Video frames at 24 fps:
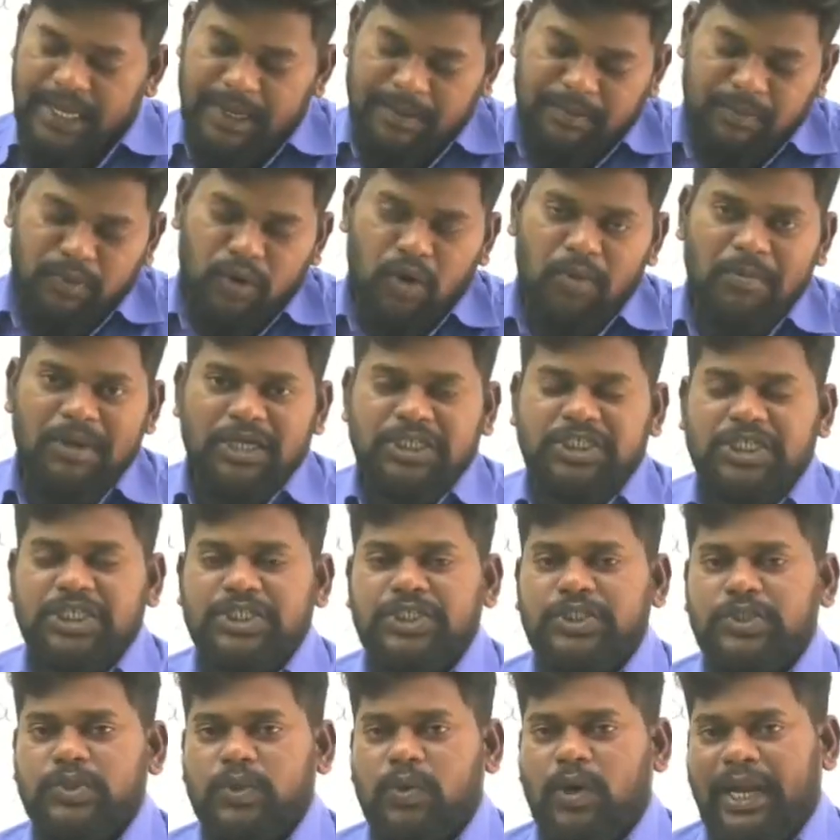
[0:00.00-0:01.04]
ఈ భూమి
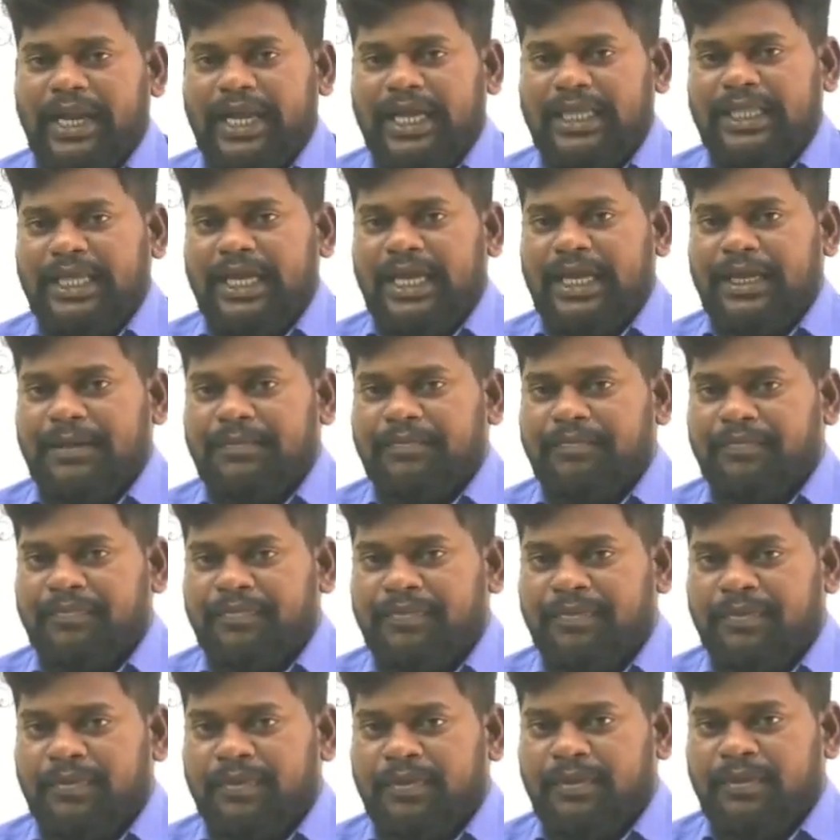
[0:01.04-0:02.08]
శిస్తు అనేది
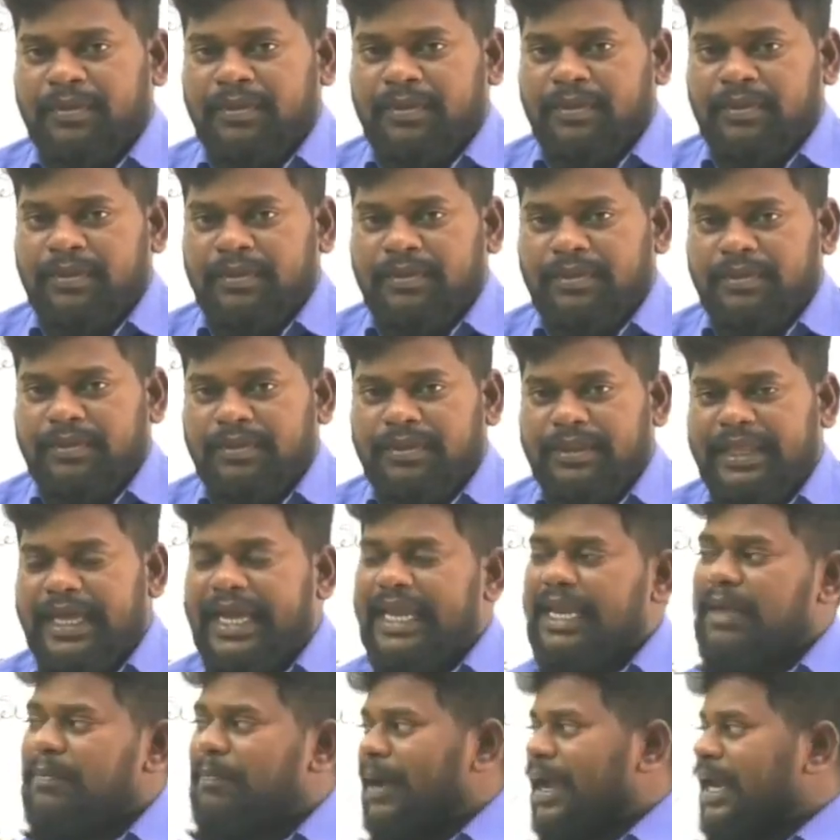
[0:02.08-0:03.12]

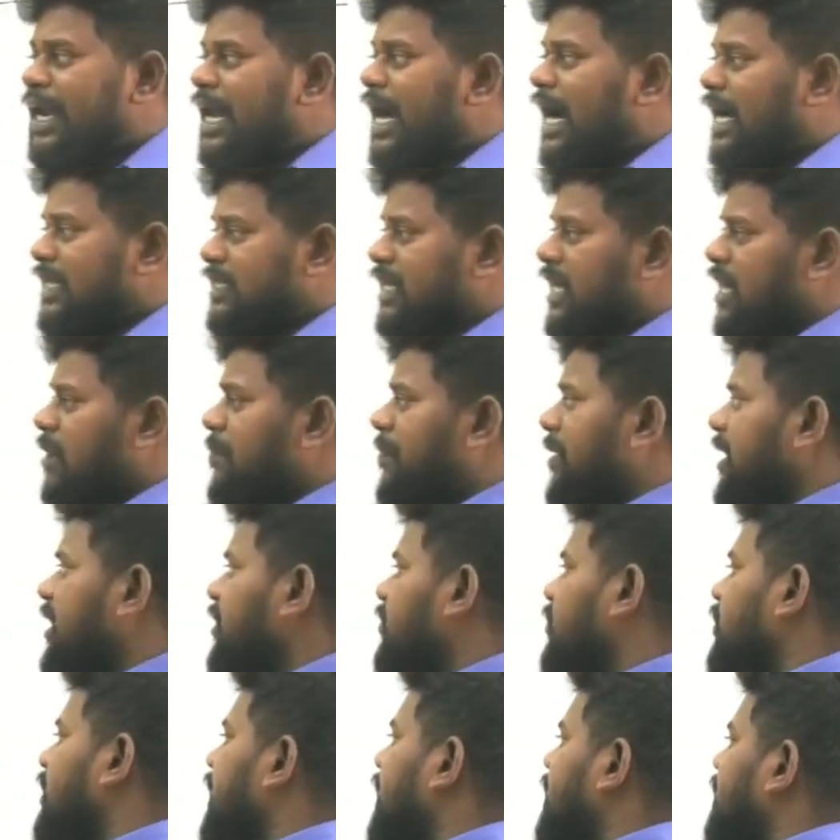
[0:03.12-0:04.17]
దేనిపైన
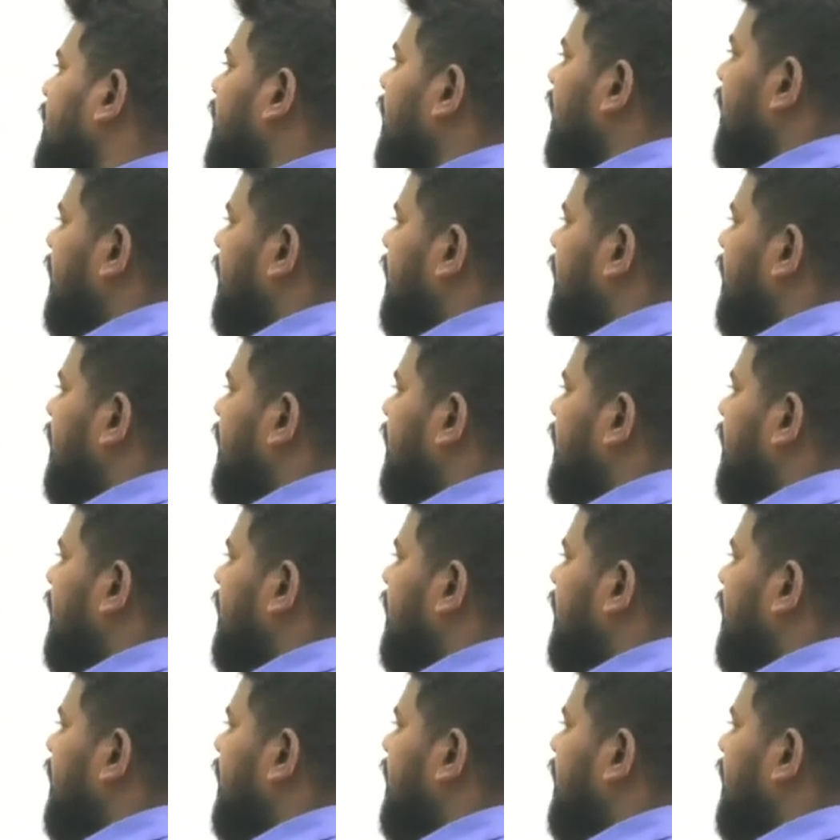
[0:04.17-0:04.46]
ఆధారపడి ఉండేది